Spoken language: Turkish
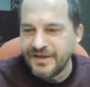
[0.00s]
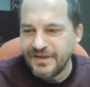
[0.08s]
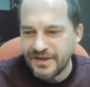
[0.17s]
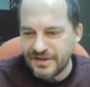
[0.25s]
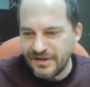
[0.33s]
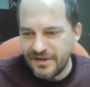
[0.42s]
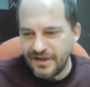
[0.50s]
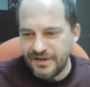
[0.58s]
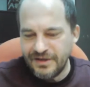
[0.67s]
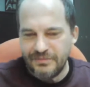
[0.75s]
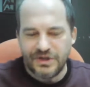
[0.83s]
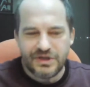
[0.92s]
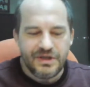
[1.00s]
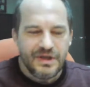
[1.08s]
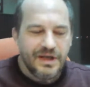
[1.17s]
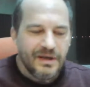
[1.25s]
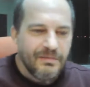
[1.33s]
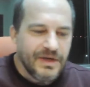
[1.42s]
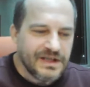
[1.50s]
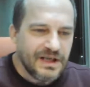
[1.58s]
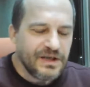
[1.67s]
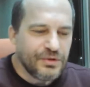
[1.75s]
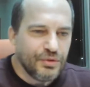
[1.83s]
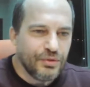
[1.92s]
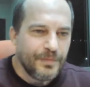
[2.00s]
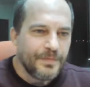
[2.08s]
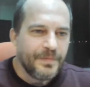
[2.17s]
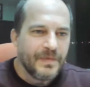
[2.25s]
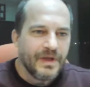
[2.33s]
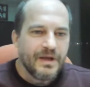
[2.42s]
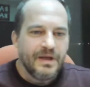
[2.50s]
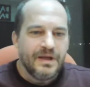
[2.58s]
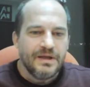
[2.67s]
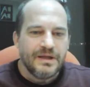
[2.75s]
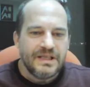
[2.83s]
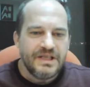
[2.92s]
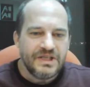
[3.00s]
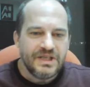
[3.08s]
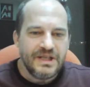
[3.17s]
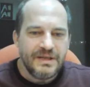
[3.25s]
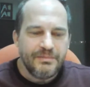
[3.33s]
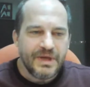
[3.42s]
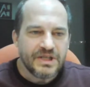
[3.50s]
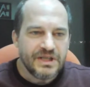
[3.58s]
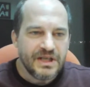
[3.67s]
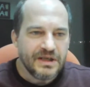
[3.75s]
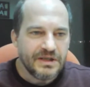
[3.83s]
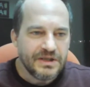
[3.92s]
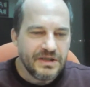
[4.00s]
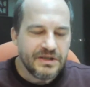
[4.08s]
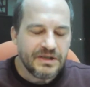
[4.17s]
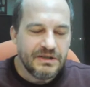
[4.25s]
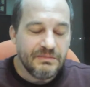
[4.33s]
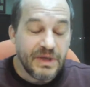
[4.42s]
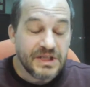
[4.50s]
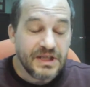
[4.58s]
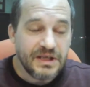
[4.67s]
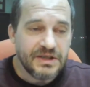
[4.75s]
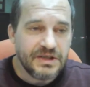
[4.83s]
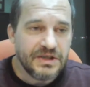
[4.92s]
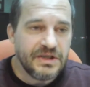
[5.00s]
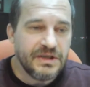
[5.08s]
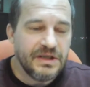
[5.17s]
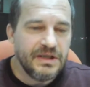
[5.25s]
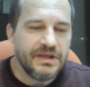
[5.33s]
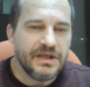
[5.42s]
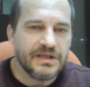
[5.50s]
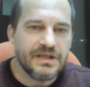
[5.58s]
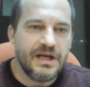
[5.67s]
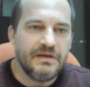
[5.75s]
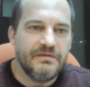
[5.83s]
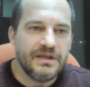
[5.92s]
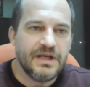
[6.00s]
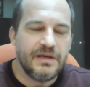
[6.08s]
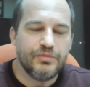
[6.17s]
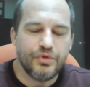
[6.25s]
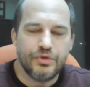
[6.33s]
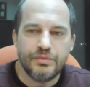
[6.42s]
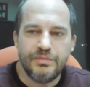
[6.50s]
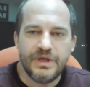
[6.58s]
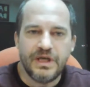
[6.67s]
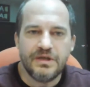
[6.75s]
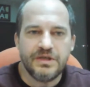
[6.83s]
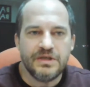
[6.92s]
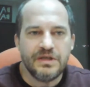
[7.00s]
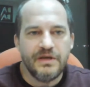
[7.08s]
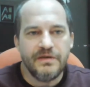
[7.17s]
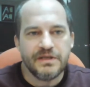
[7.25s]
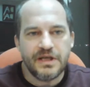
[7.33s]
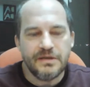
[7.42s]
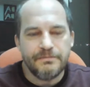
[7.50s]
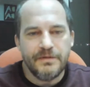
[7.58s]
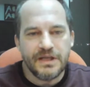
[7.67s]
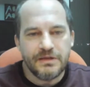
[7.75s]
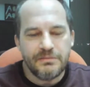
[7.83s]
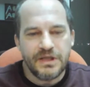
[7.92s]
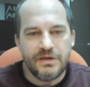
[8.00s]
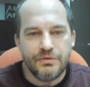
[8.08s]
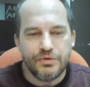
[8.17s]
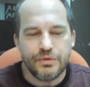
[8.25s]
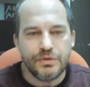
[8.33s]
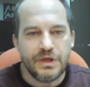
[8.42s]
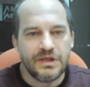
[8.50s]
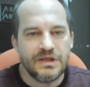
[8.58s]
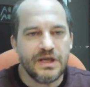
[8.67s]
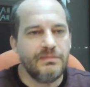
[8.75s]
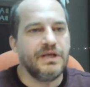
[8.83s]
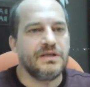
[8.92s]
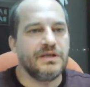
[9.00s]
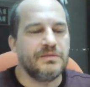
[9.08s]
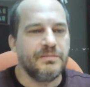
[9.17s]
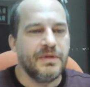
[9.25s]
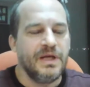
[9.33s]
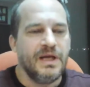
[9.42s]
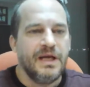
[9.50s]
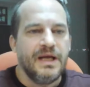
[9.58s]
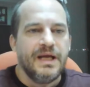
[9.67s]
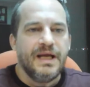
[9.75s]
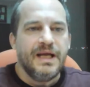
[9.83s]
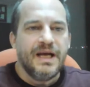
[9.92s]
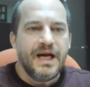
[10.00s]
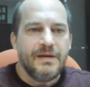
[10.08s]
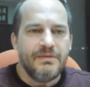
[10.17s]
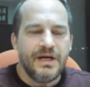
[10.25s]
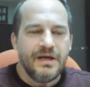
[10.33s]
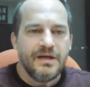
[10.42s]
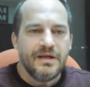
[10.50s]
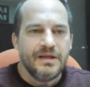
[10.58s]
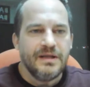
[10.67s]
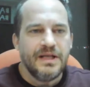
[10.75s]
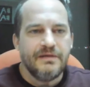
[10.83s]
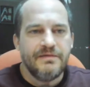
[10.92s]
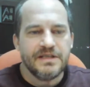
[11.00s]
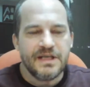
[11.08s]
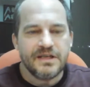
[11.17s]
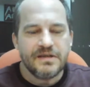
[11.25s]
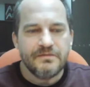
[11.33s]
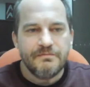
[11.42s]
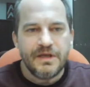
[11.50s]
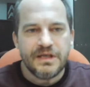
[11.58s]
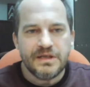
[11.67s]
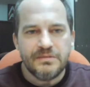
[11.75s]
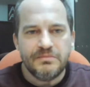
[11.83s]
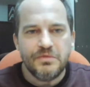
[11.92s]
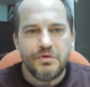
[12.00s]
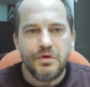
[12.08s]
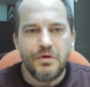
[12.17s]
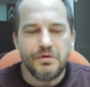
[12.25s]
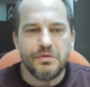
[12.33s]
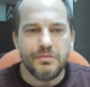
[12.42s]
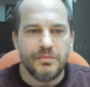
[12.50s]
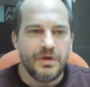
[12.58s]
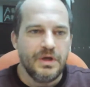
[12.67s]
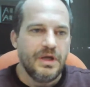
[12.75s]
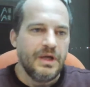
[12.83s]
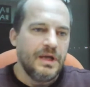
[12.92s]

nasıl yani demiş. Mesele şu. Kişiliğin başlangıcı, başlangıcı için dedik ya sağ ve tam doğum. Bir an için nefes alıp verdim. Anne vücudumdan da tam ayrıldım. Ama nefes aldım, verdim, öldüm.